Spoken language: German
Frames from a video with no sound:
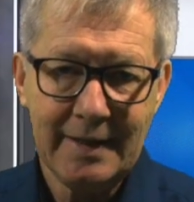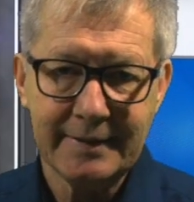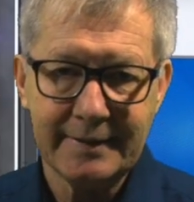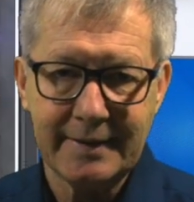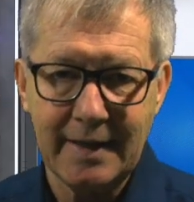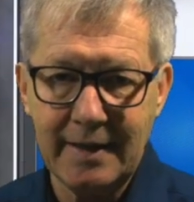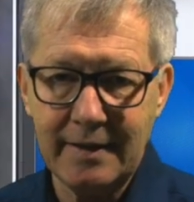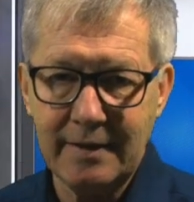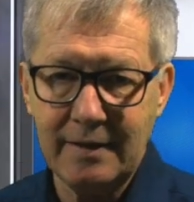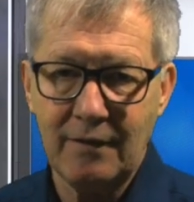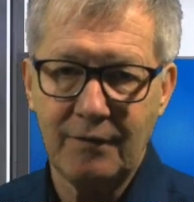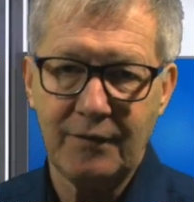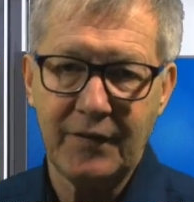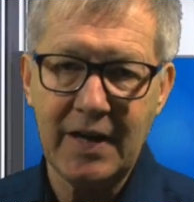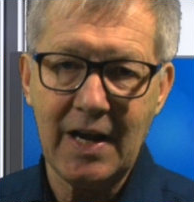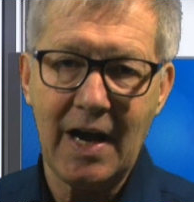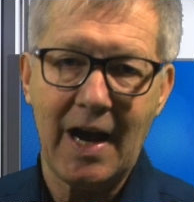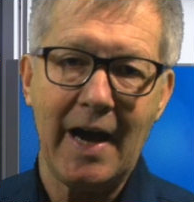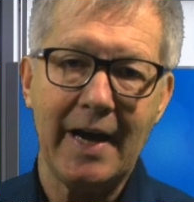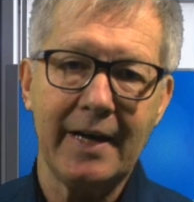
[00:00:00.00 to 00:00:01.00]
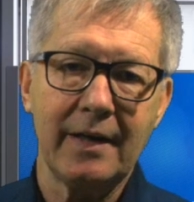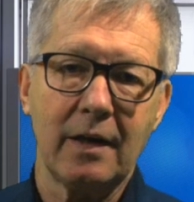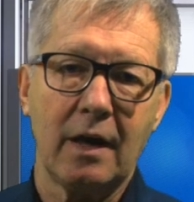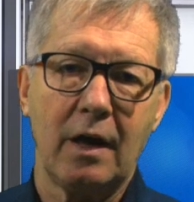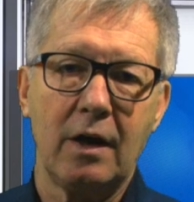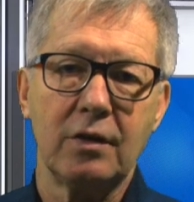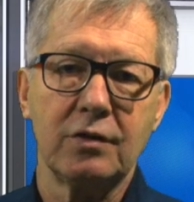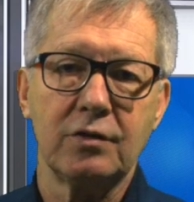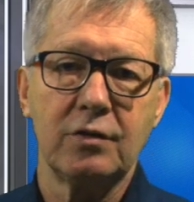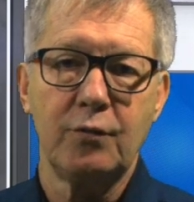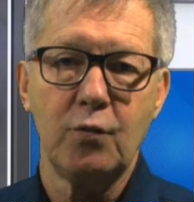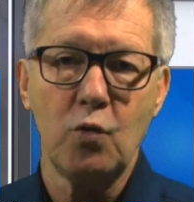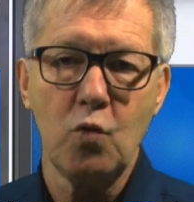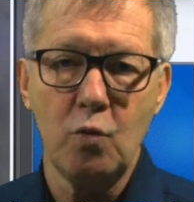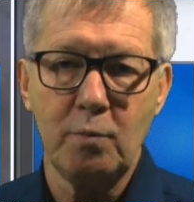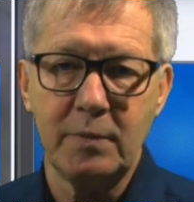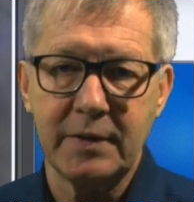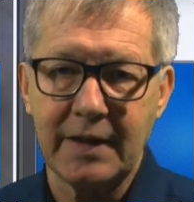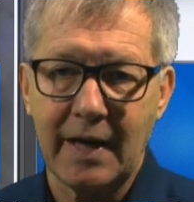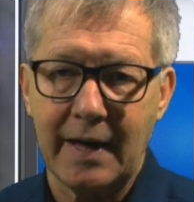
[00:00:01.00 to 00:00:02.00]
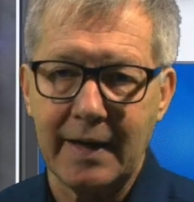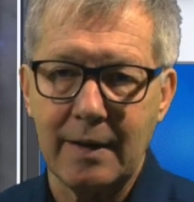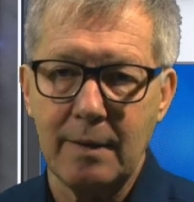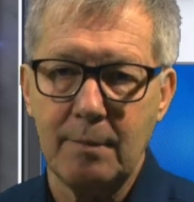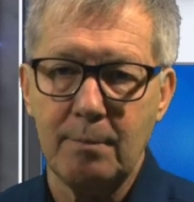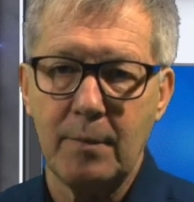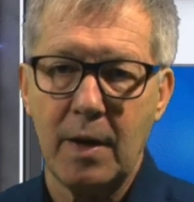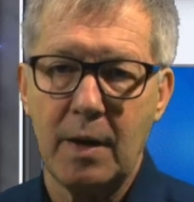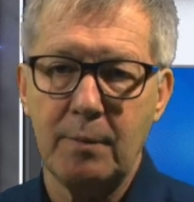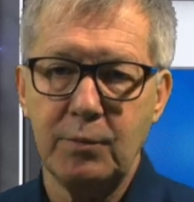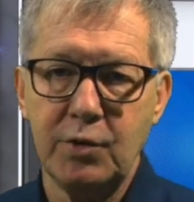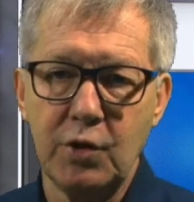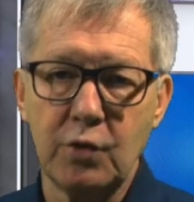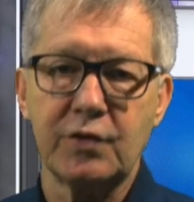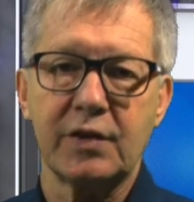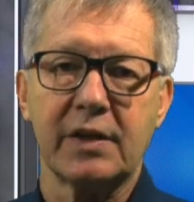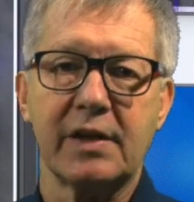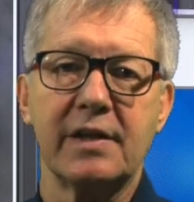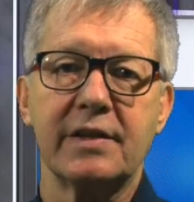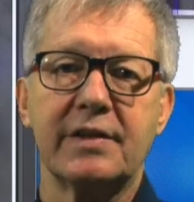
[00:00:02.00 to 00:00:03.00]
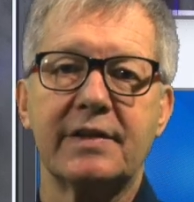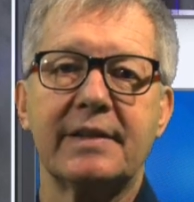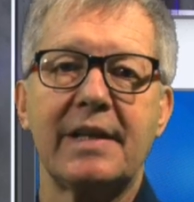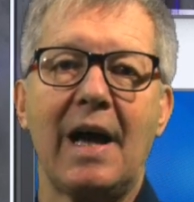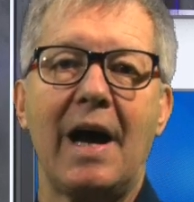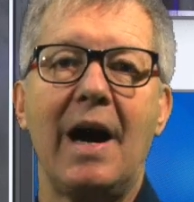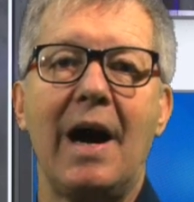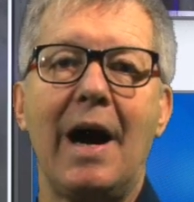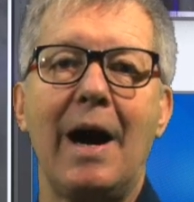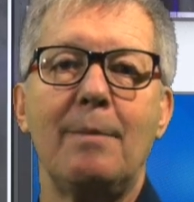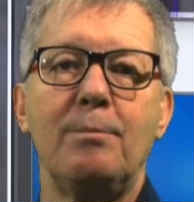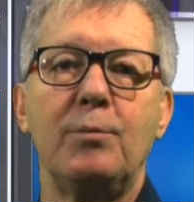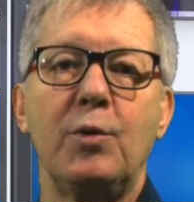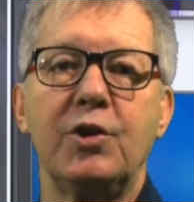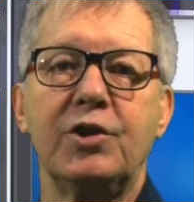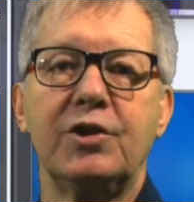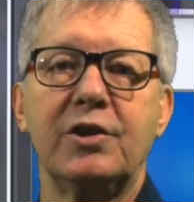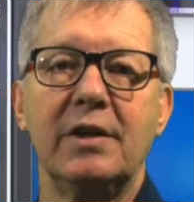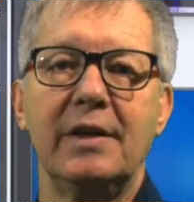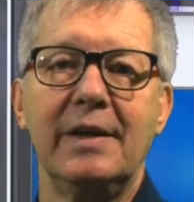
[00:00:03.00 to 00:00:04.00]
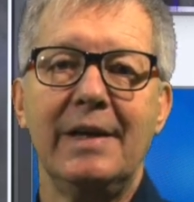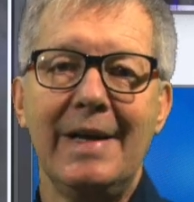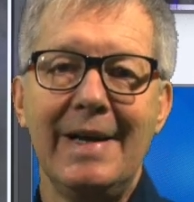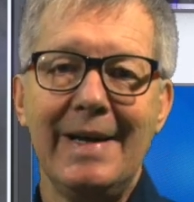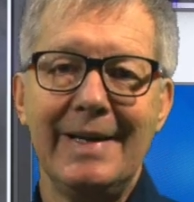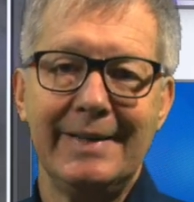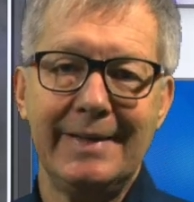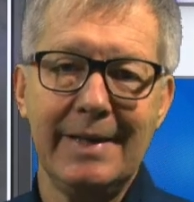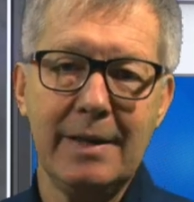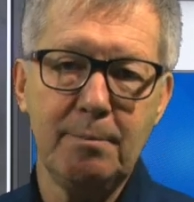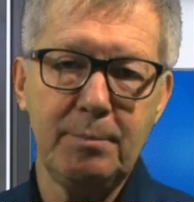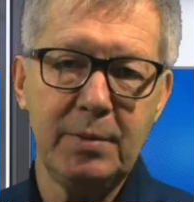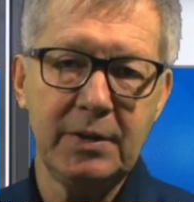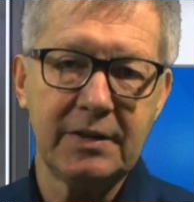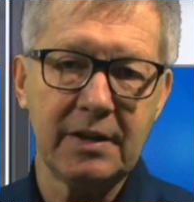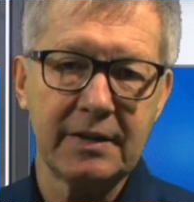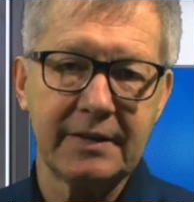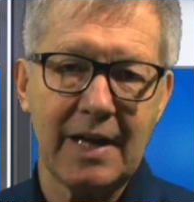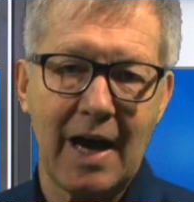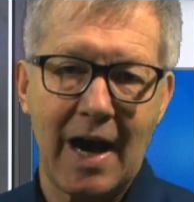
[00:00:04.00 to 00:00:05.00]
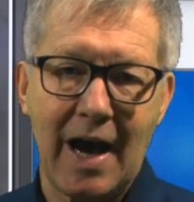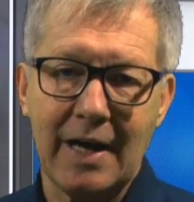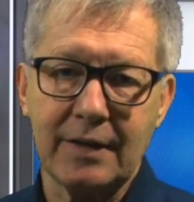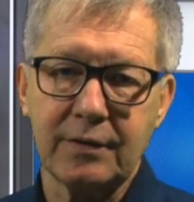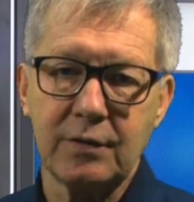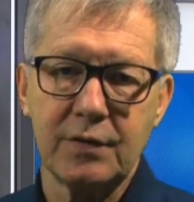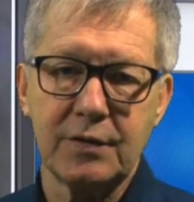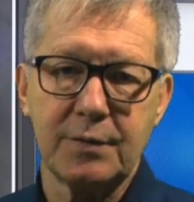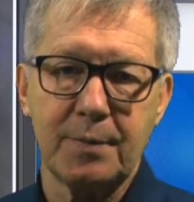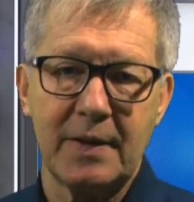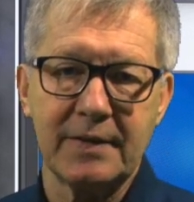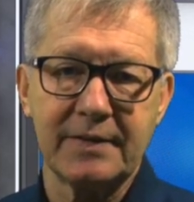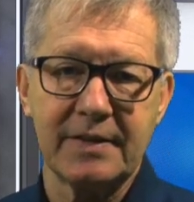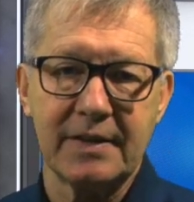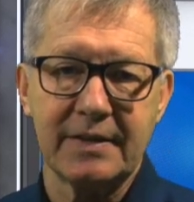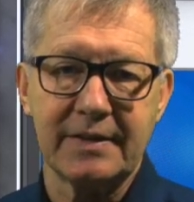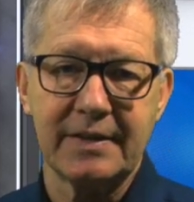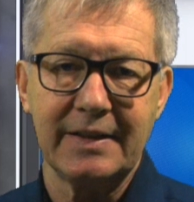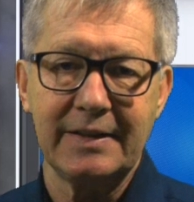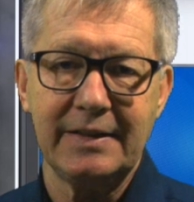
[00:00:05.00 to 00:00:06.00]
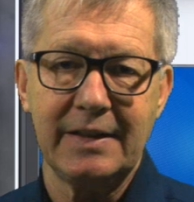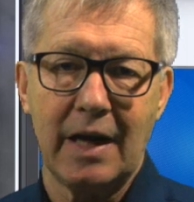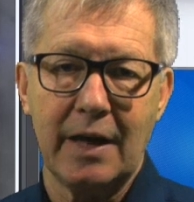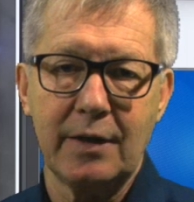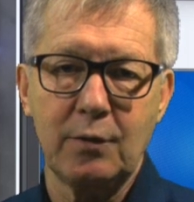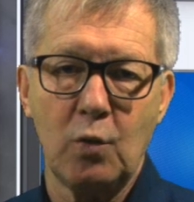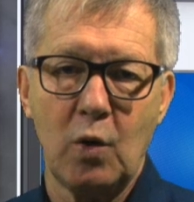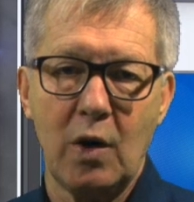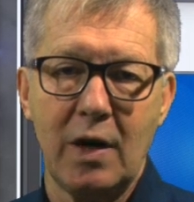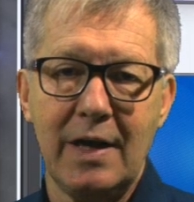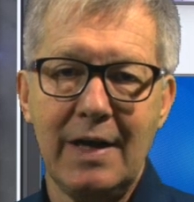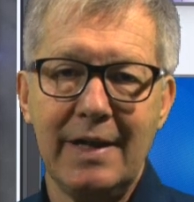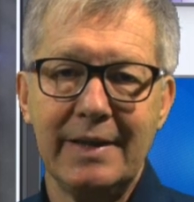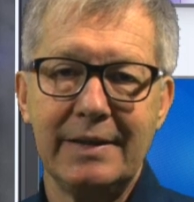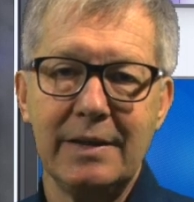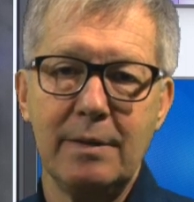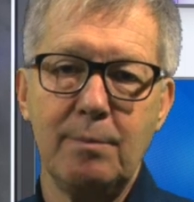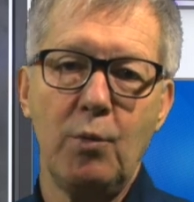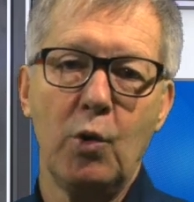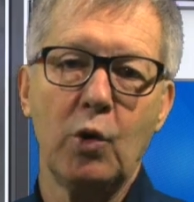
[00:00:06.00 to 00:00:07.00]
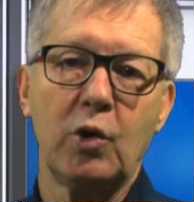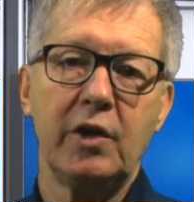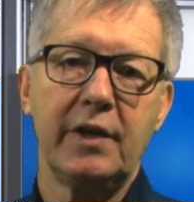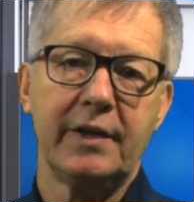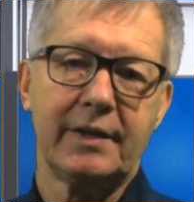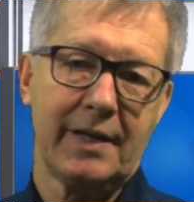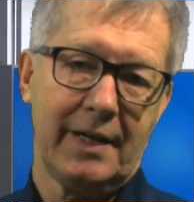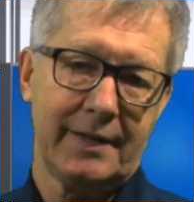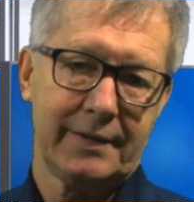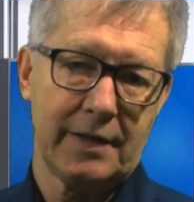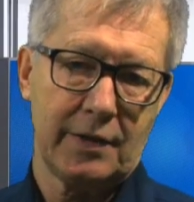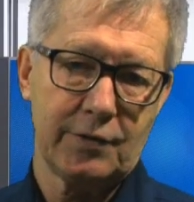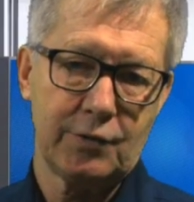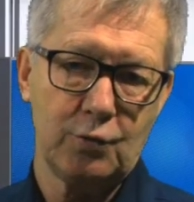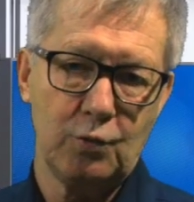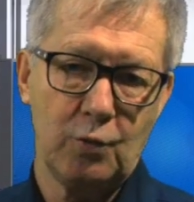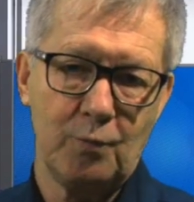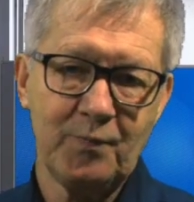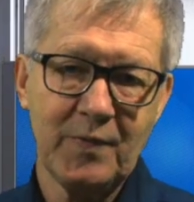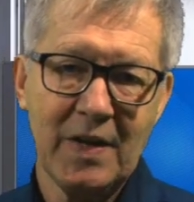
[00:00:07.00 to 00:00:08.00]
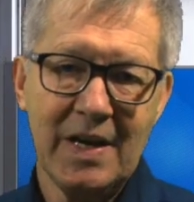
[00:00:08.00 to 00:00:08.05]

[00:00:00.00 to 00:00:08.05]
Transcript: Denn wer ein Rendezvous mit einem Musical-Star haben möchte, dem bietet der 28. Januar die Möglichkeit dazu.